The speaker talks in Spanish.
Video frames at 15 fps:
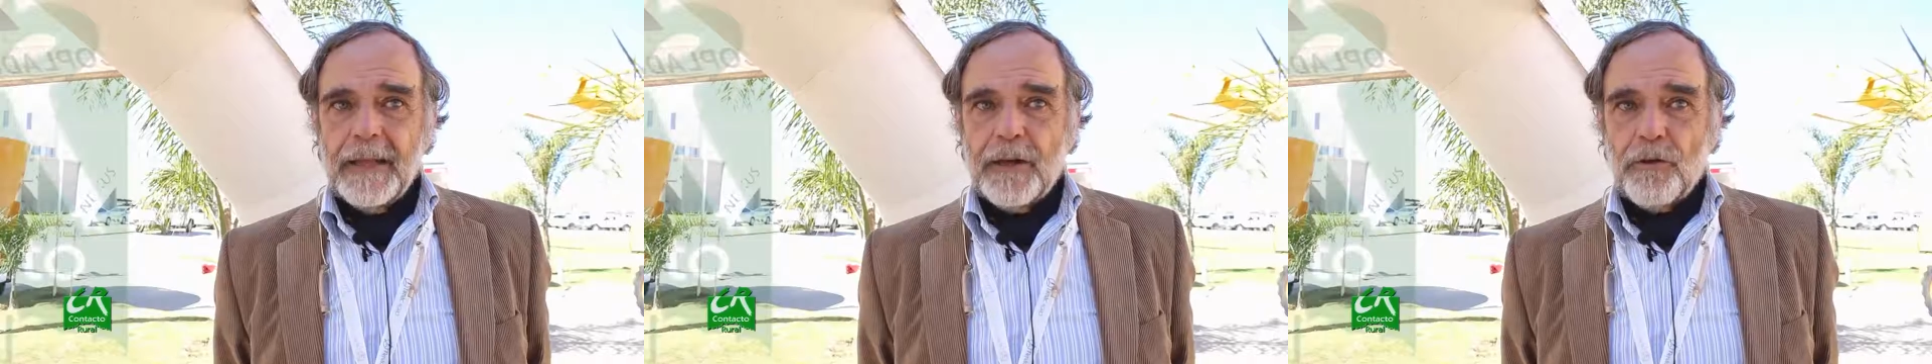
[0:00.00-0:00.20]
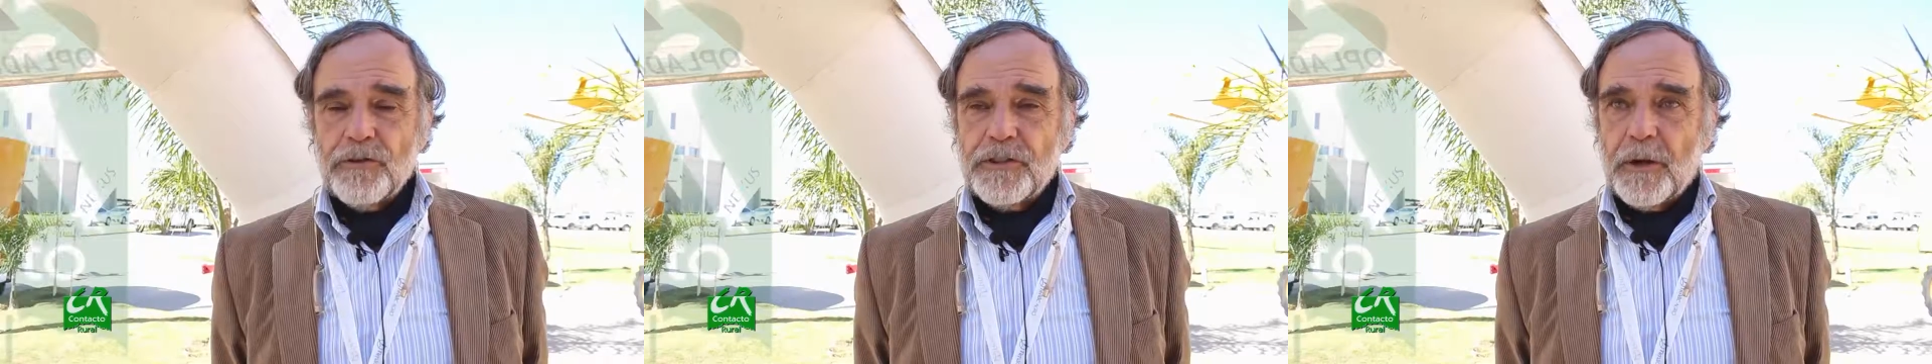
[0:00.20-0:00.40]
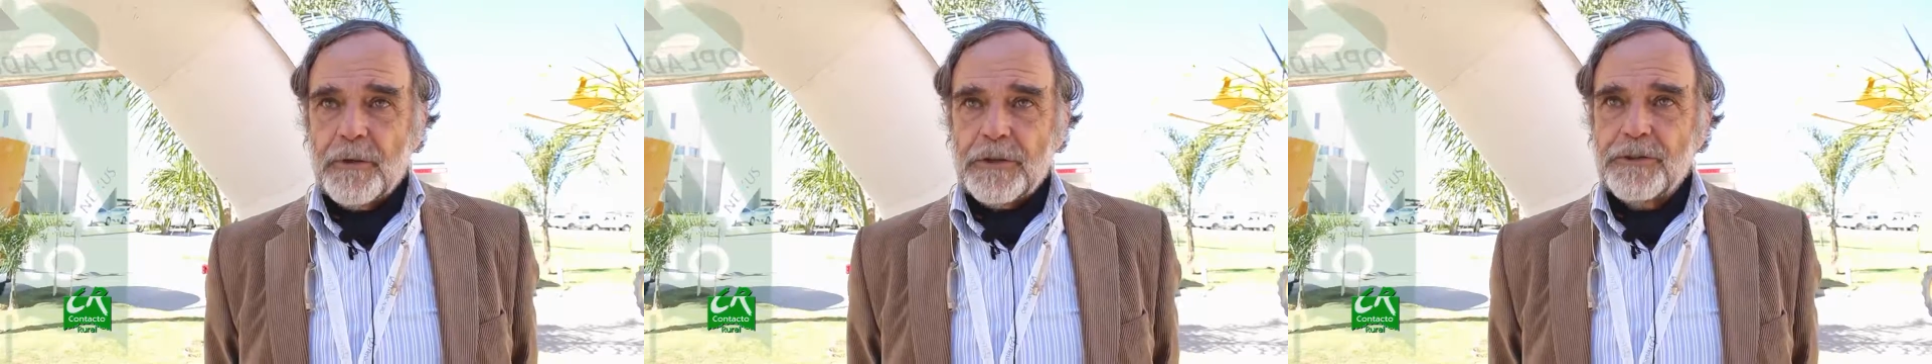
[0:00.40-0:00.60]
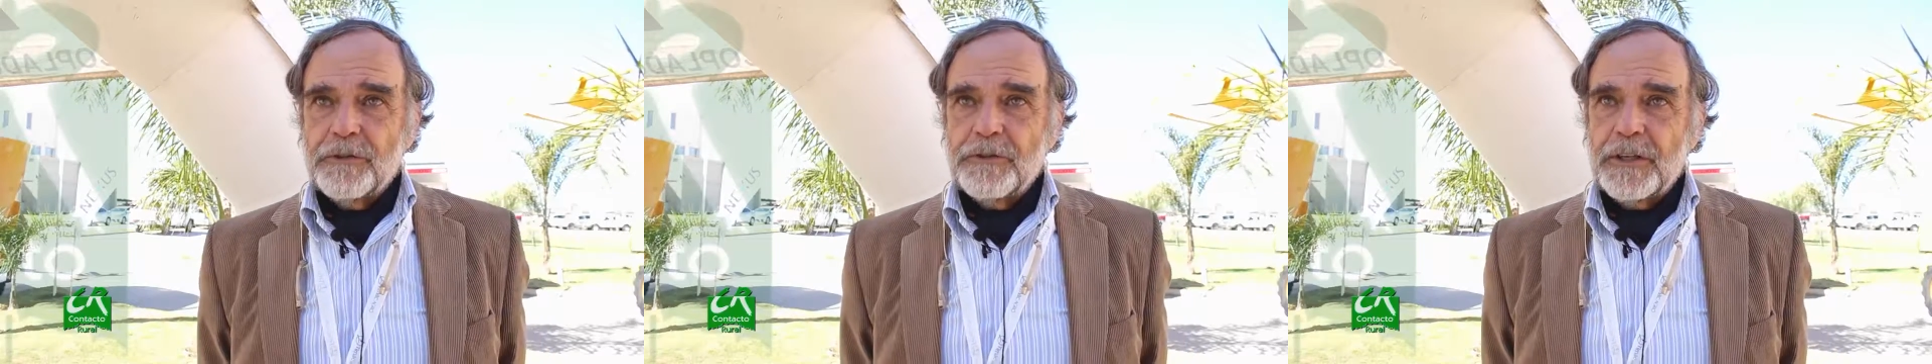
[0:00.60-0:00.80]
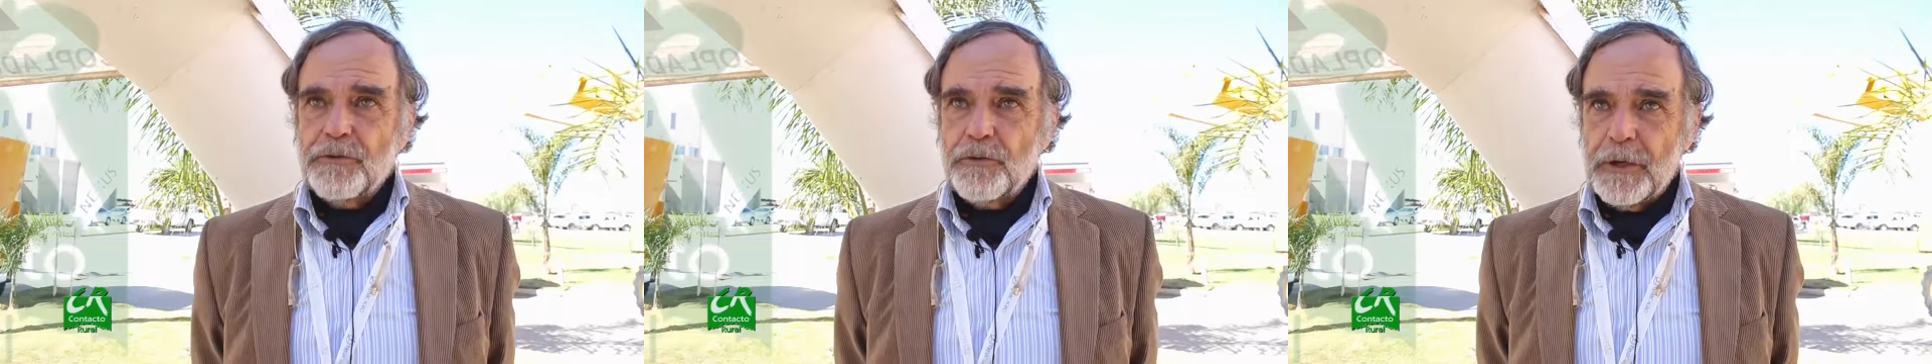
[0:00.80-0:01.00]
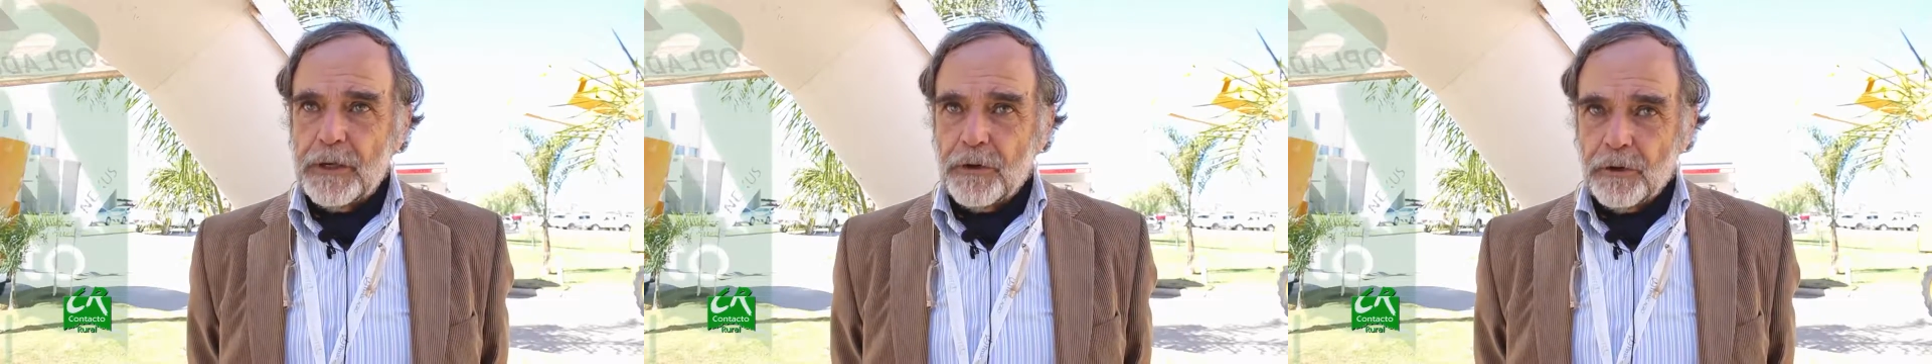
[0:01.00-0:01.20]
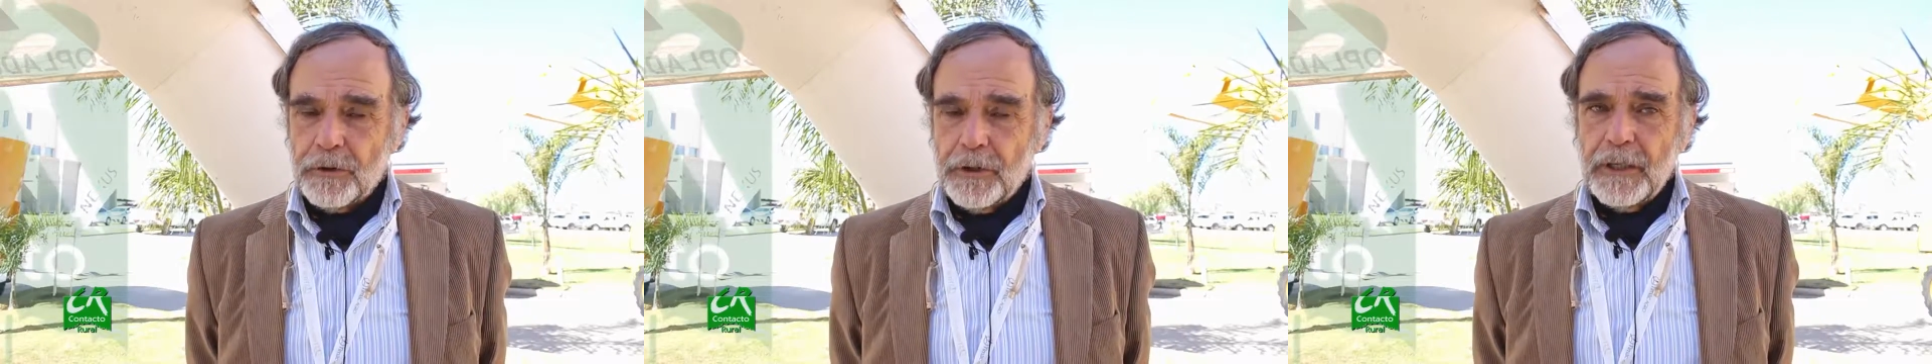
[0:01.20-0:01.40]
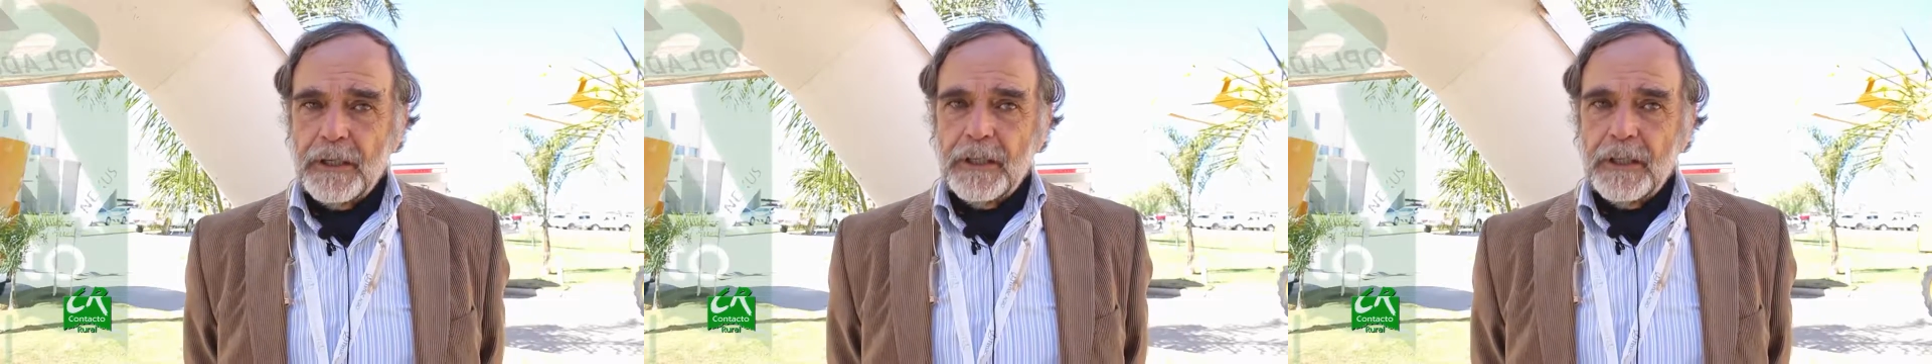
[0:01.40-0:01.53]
de conservación del suelo,